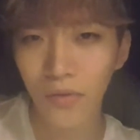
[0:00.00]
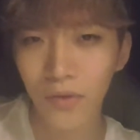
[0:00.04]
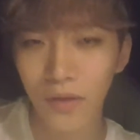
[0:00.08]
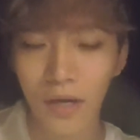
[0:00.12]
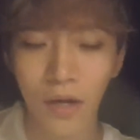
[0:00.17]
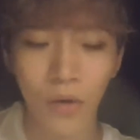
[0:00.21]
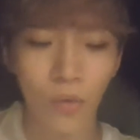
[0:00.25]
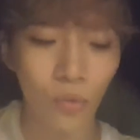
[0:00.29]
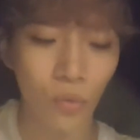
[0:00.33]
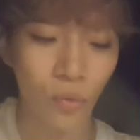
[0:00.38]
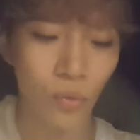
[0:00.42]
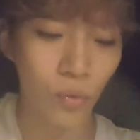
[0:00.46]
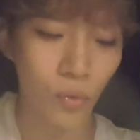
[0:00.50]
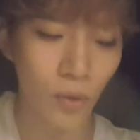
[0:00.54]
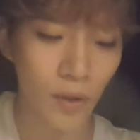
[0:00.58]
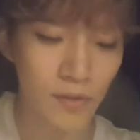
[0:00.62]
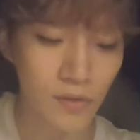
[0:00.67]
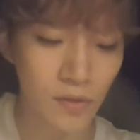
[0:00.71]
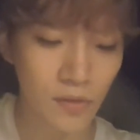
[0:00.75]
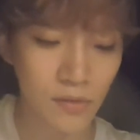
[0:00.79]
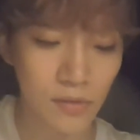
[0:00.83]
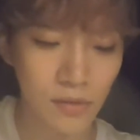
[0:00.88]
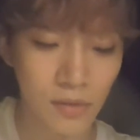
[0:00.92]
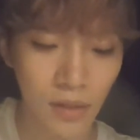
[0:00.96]
이라고
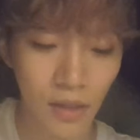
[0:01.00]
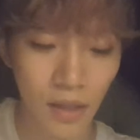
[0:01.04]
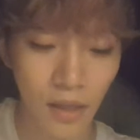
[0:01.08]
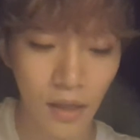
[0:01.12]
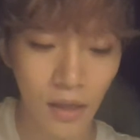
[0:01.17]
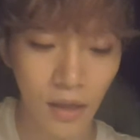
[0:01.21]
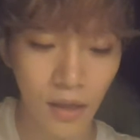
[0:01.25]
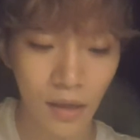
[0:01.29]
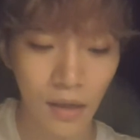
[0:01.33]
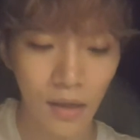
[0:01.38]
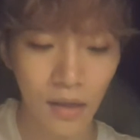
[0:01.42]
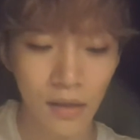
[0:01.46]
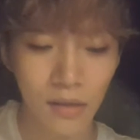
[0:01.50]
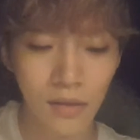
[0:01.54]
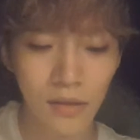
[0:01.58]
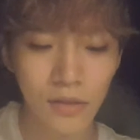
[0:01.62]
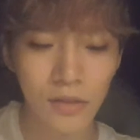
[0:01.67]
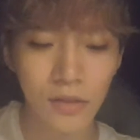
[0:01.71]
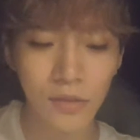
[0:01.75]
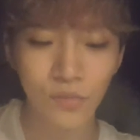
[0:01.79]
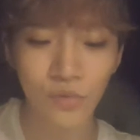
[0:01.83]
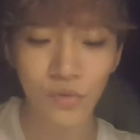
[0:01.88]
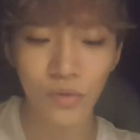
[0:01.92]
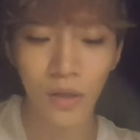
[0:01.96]
했었는데 그
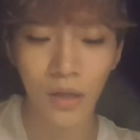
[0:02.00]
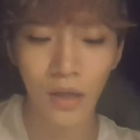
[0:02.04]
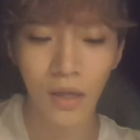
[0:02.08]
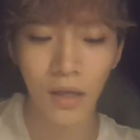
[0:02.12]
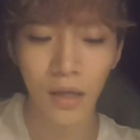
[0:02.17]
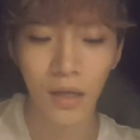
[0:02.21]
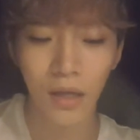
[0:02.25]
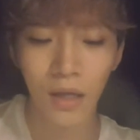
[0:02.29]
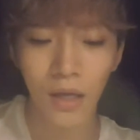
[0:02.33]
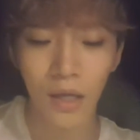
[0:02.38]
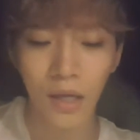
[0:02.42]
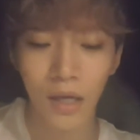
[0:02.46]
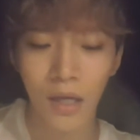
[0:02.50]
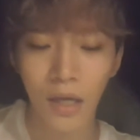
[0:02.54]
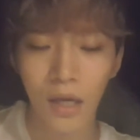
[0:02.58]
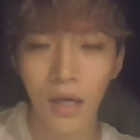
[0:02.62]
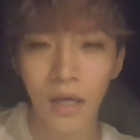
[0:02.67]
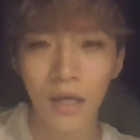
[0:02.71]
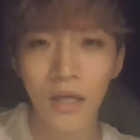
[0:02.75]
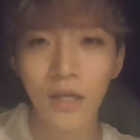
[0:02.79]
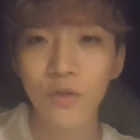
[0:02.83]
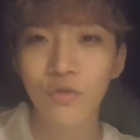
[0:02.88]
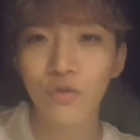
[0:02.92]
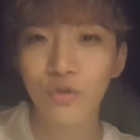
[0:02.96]
질문에
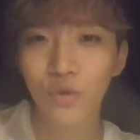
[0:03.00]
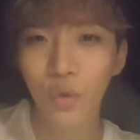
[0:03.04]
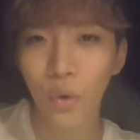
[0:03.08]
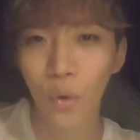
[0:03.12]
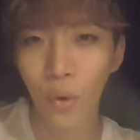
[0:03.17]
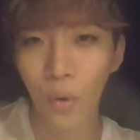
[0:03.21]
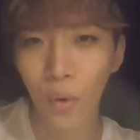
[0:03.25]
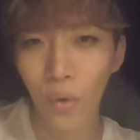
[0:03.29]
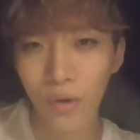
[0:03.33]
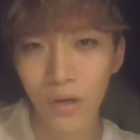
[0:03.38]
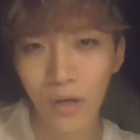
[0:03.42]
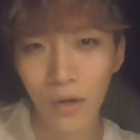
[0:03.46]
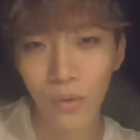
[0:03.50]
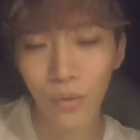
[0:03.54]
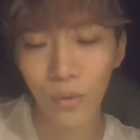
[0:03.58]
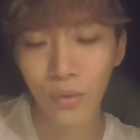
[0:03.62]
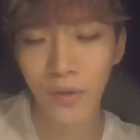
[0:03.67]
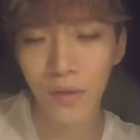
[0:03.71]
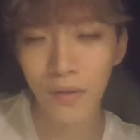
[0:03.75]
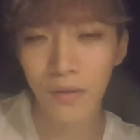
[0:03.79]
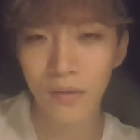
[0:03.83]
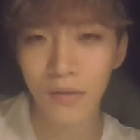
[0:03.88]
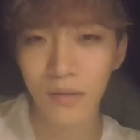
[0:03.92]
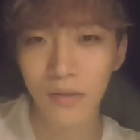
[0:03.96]
이준호라고
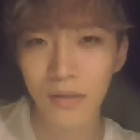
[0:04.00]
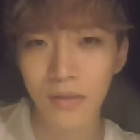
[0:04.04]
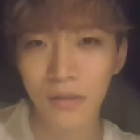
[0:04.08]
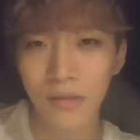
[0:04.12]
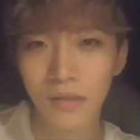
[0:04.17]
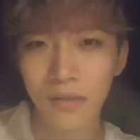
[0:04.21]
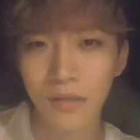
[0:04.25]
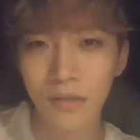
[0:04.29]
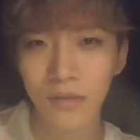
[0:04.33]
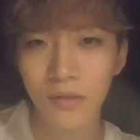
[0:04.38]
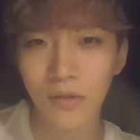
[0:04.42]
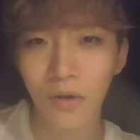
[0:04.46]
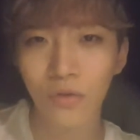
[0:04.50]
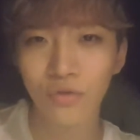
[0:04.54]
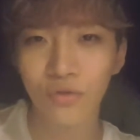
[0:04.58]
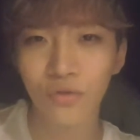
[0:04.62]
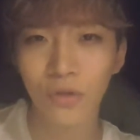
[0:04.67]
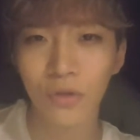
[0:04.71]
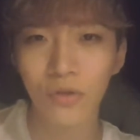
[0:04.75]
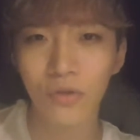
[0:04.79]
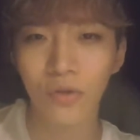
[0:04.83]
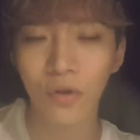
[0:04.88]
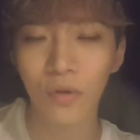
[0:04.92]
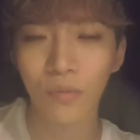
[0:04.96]
댓글을
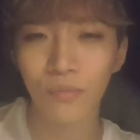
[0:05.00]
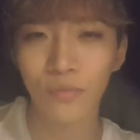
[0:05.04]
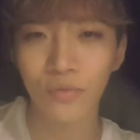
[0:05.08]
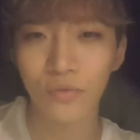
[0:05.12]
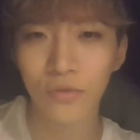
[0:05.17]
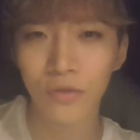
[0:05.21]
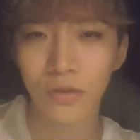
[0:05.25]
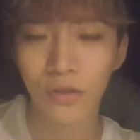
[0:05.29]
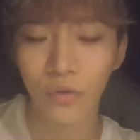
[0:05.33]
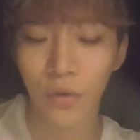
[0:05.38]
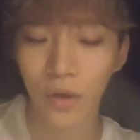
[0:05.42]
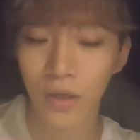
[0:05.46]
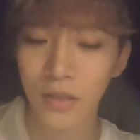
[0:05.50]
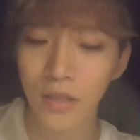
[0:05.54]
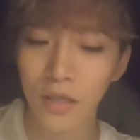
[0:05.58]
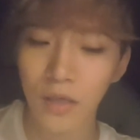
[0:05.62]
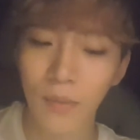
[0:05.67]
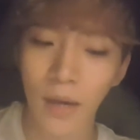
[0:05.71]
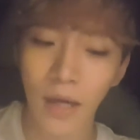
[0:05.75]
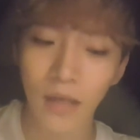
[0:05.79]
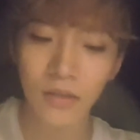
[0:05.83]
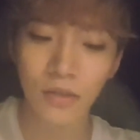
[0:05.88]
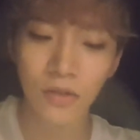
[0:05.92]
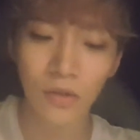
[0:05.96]
써주셨던 분들이 굉장히
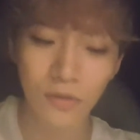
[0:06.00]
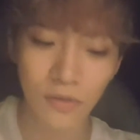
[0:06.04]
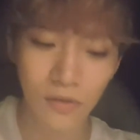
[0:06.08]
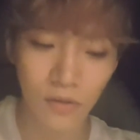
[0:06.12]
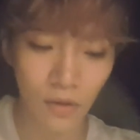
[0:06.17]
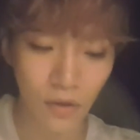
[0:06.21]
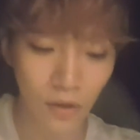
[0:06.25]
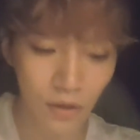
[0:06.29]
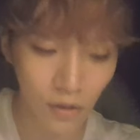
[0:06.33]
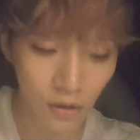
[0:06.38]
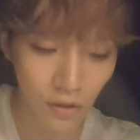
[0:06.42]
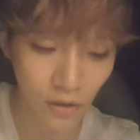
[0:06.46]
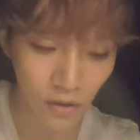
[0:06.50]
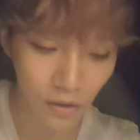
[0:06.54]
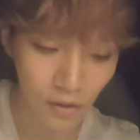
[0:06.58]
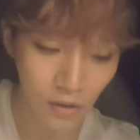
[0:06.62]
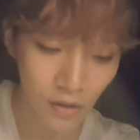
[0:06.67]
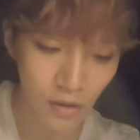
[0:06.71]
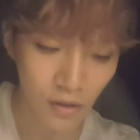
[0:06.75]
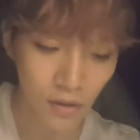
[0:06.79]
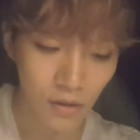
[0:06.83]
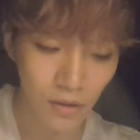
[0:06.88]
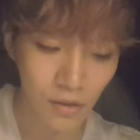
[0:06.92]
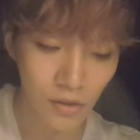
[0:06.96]
많으셨어요.
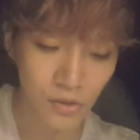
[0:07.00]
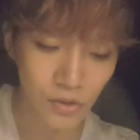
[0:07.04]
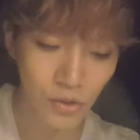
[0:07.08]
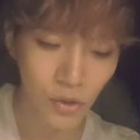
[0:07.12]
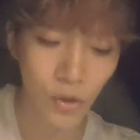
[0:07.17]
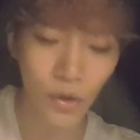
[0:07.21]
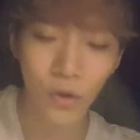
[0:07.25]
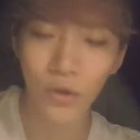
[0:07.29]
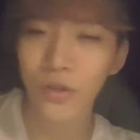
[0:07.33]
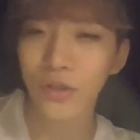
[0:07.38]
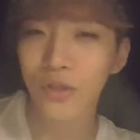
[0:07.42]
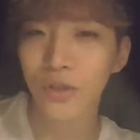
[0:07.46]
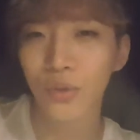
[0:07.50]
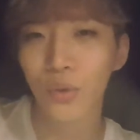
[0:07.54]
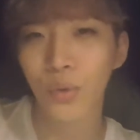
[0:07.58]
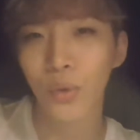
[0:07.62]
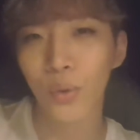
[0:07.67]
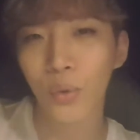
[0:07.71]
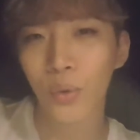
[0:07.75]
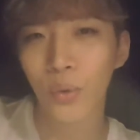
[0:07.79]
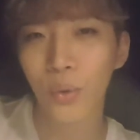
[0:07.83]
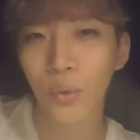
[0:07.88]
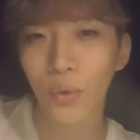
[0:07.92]
저 역시도